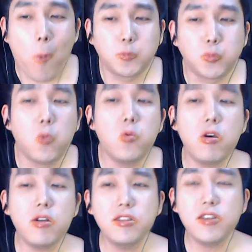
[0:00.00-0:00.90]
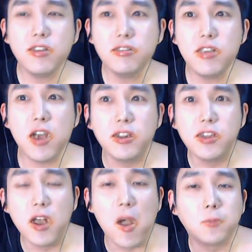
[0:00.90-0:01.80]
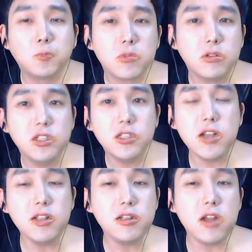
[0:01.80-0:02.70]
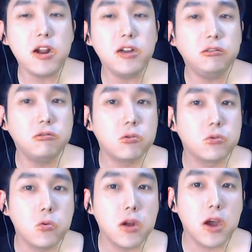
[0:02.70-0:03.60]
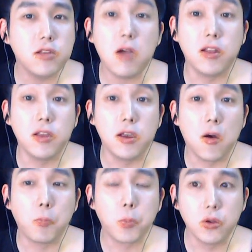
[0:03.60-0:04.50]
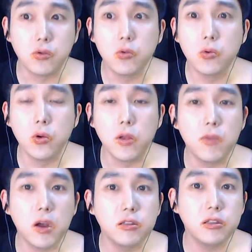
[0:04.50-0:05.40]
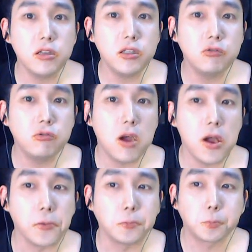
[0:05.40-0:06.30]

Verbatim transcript: 동거래는 하는 게 아니야. 친한 사이일수록 동거래 하는 거 아니에요. 저도 옛날에 친한 친구가